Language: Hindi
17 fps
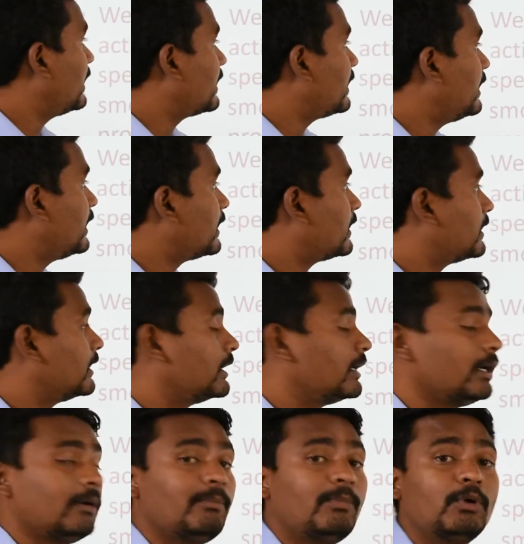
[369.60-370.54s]
अलग अलग
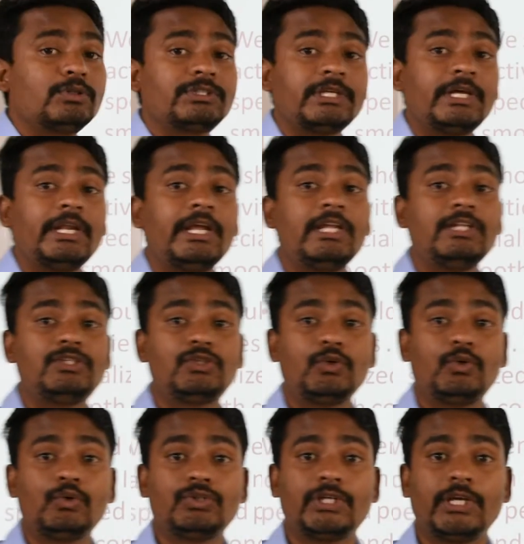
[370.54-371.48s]
बहुत सारे
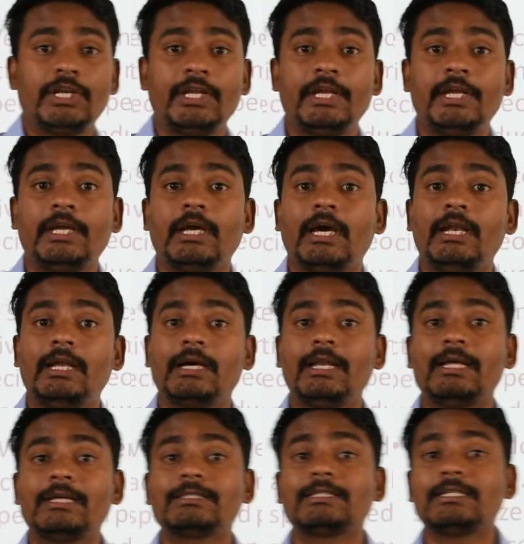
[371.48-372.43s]
इंस्टीट्यूशन हैं अलग
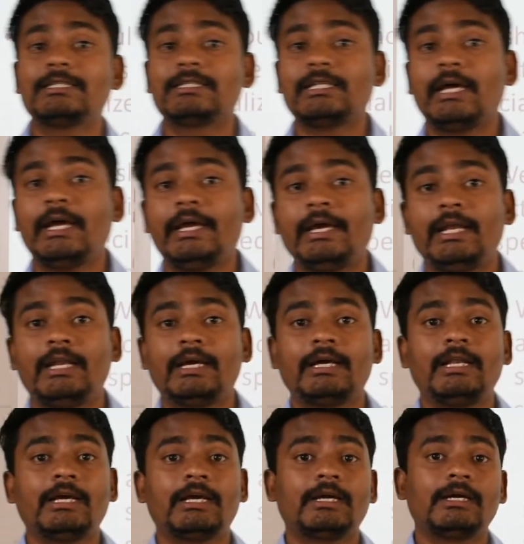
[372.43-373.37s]
अलग संस्था हैं
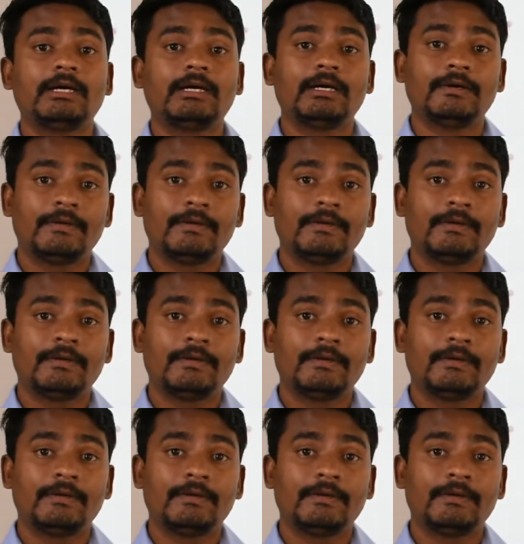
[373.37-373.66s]
अलग अलग